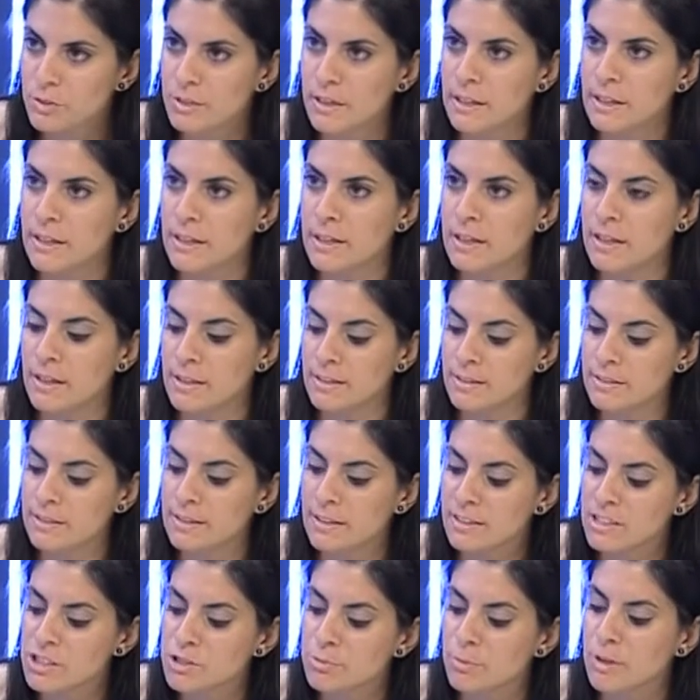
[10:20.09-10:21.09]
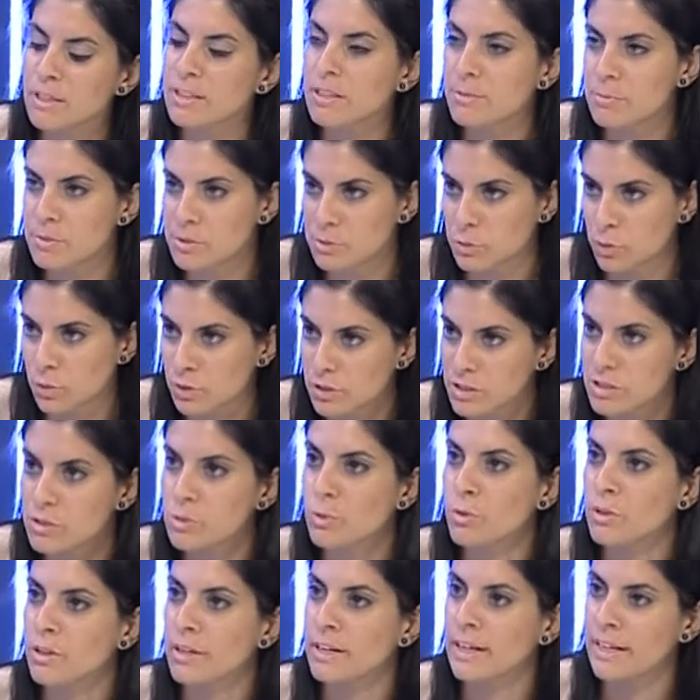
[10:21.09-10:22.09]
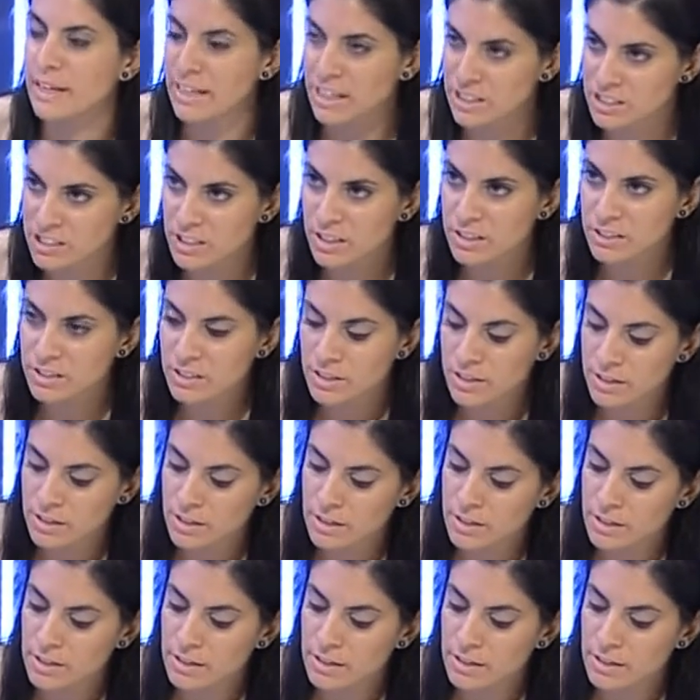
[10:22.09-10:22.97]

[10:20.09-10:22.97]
E, danışmanlık psikolojisi olarak geçer. Hı hı.